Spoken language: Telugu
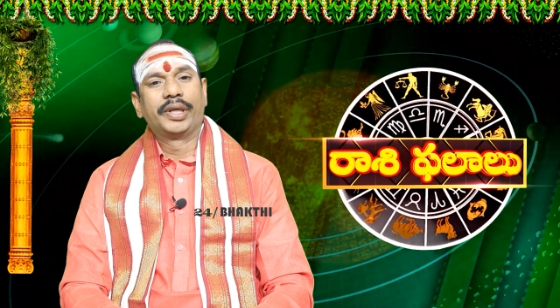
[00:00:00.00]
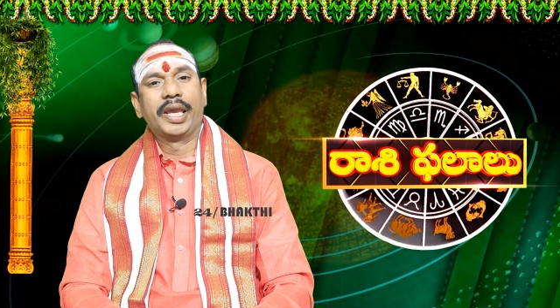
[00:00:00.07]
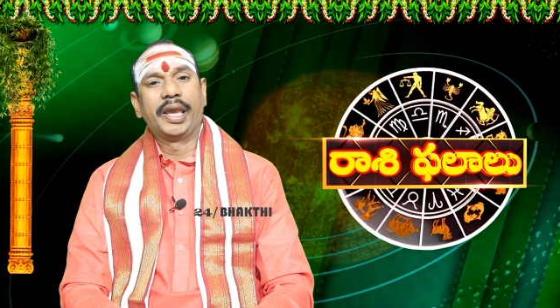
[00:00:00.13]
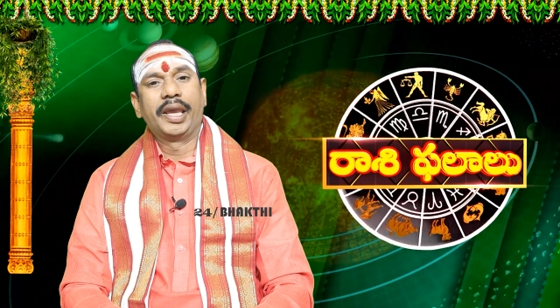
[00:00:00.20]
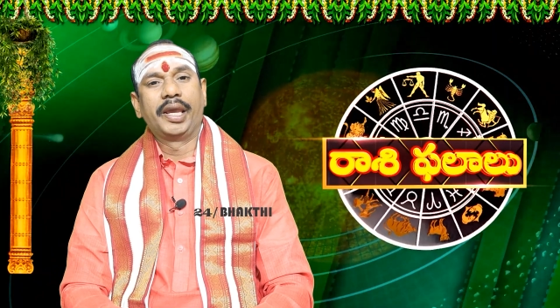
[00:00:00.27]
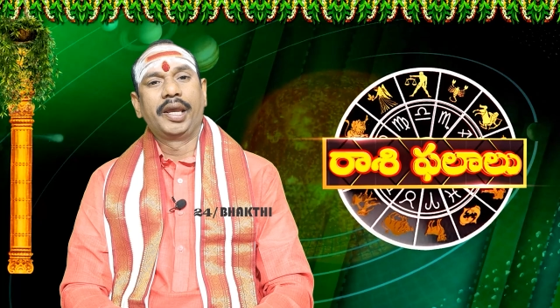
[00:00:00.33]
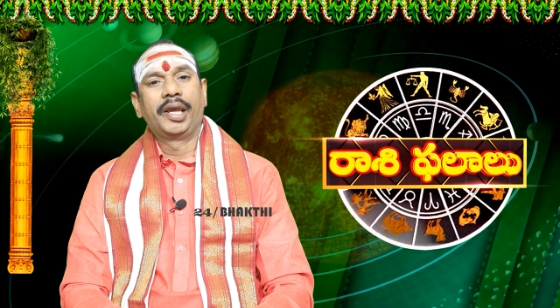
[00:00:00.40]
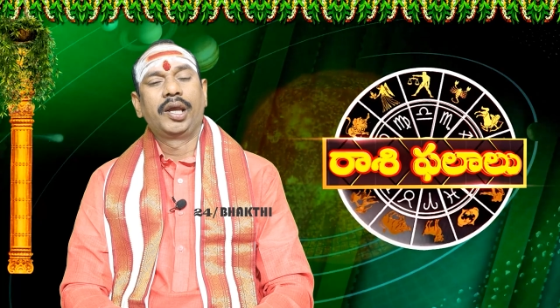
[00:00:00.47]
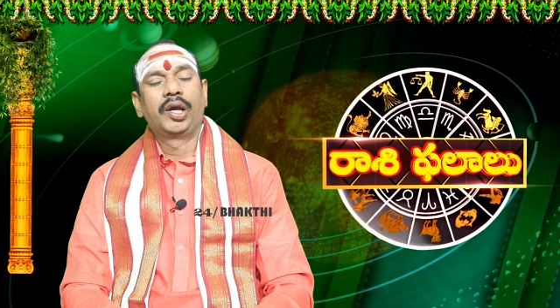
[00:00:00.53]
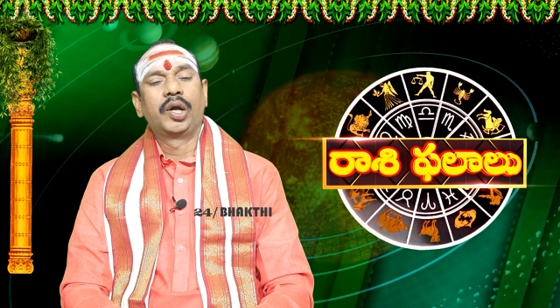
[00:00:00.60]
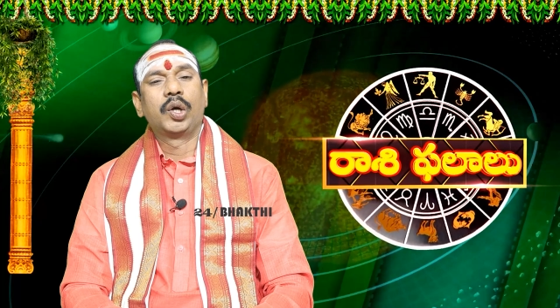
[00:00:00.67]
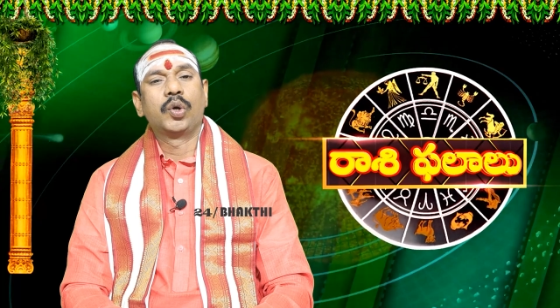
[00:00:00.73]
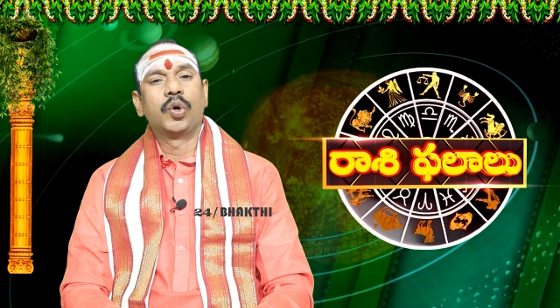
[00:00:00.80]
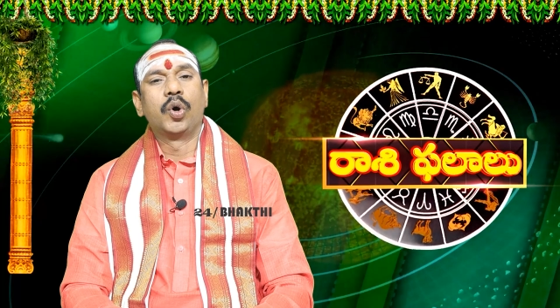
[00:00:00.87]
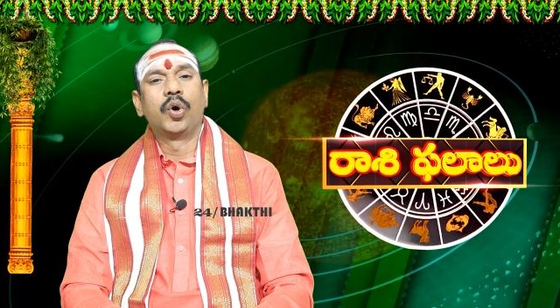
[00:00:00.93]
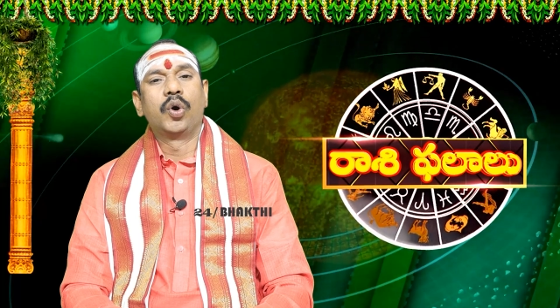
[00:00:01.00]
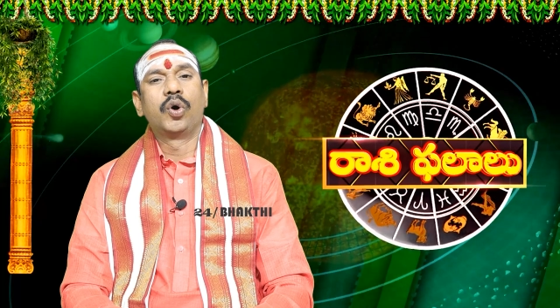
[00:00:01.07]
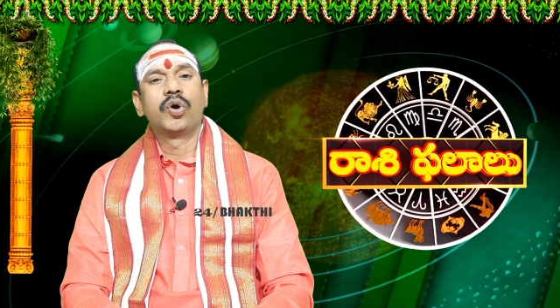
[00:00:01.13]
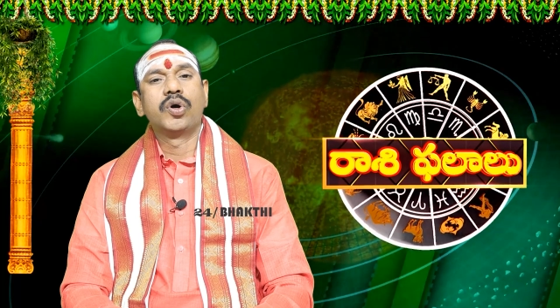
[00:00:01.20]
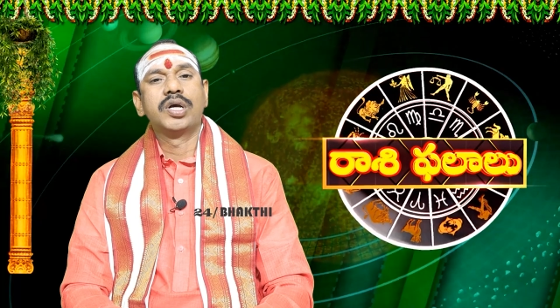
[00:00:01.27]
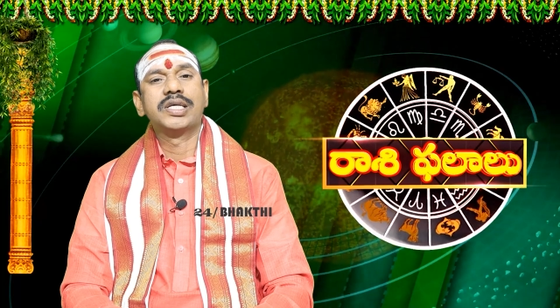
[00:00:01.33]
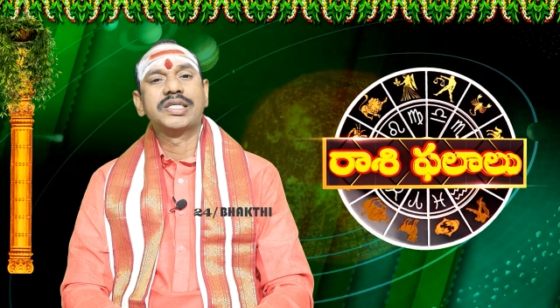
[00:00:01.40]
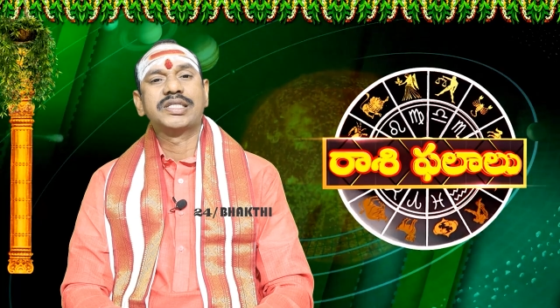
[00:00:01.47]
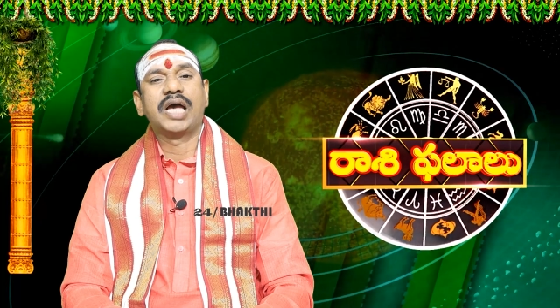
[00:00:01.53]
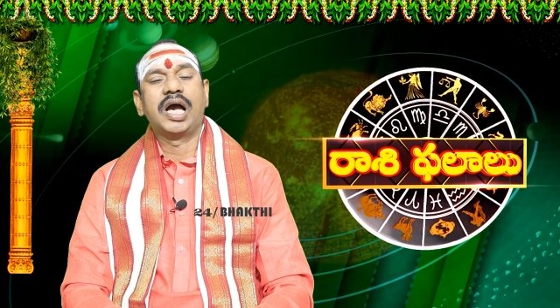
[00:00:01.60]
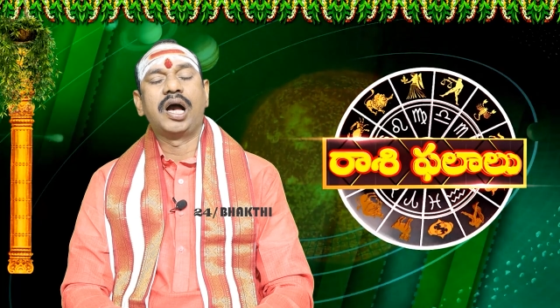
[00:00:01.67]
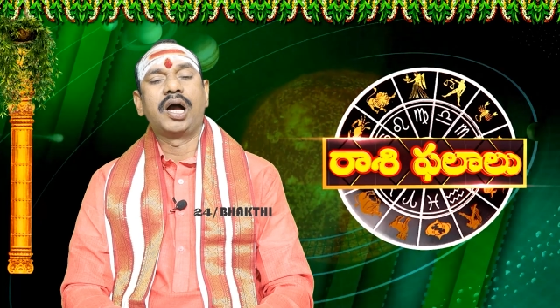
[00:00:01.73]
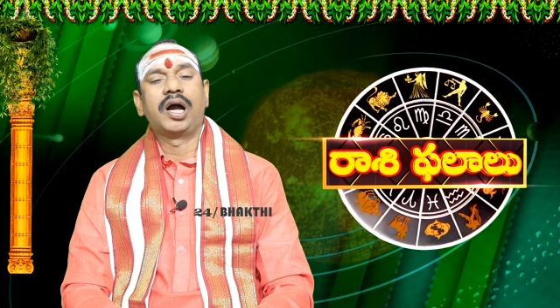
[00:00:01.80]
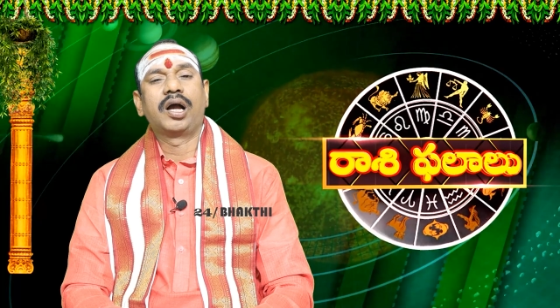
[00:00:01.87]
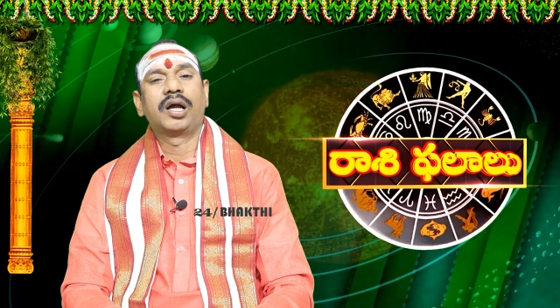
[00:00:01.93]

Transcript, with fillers: గే గో సా